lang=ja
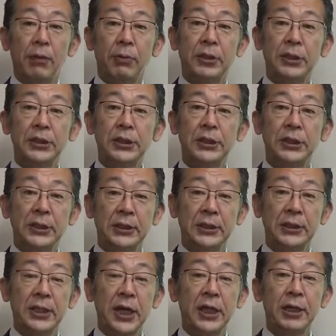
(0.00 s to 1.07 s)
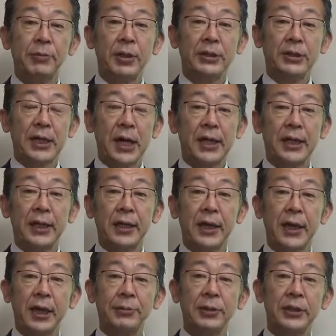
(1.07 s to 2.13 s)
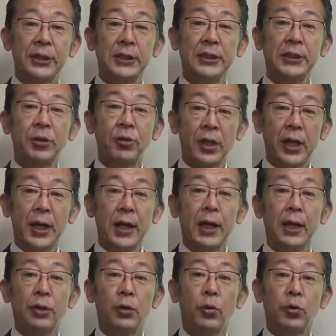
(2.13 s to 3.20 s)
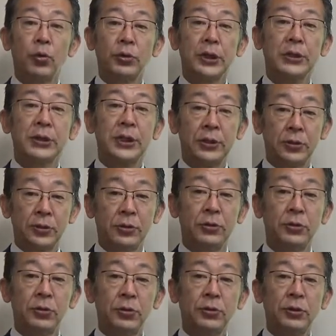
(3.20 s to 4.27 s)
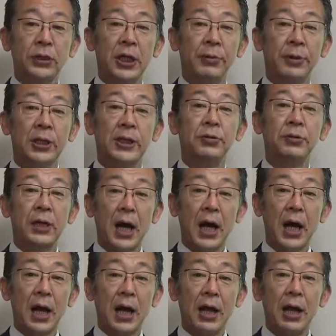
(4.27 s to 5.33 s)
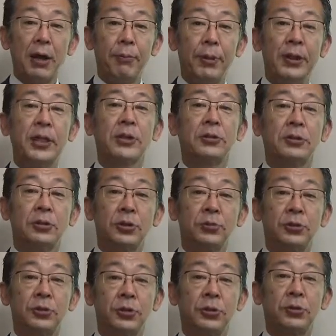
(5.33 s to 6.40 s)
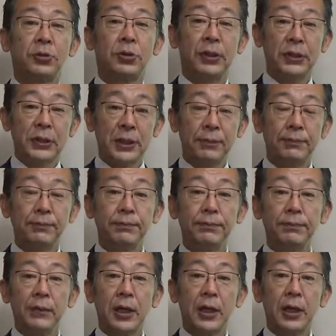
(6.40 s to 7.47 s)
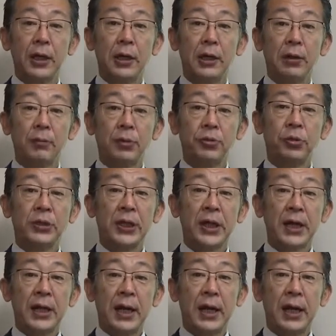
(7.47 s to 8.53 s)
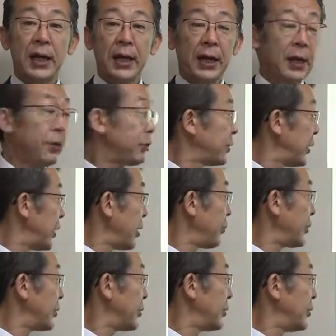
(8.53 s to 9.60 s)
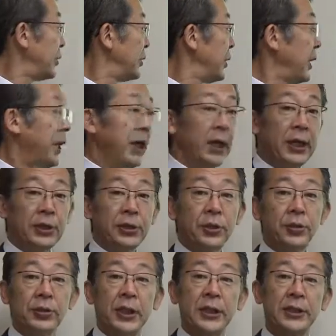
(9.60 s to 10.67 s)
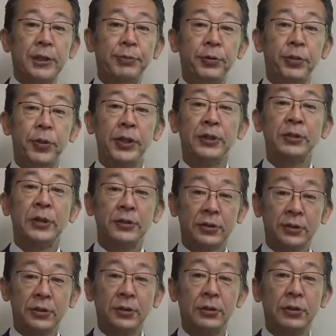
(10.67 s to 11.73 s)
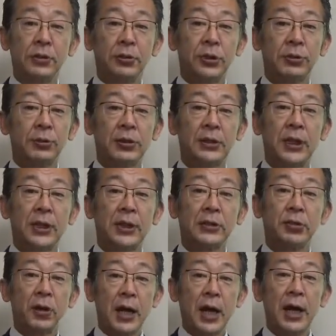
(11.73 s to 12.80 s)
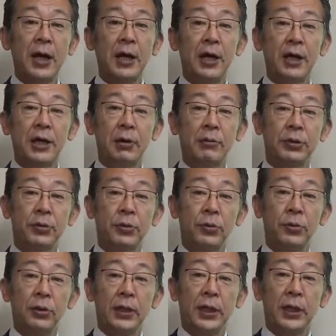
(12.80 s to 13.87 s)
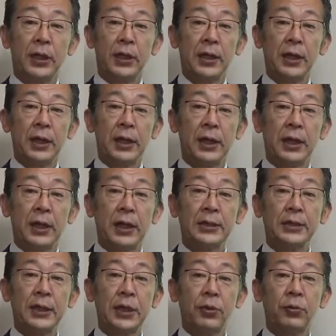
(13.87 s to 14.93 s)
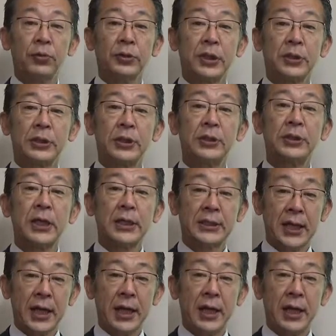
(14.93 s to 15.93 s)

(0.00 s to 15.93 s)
私自身サラリーマンしか経験がありませんでしたのでコンサルティングどういうふうにやればできるか全くズブの素人でした、まあ、そうした中、えー、こちらにあります、えー、事業再生プロフェッショナルの清水さんですとか、まあ、その、えー、外資系のコンサルティング会社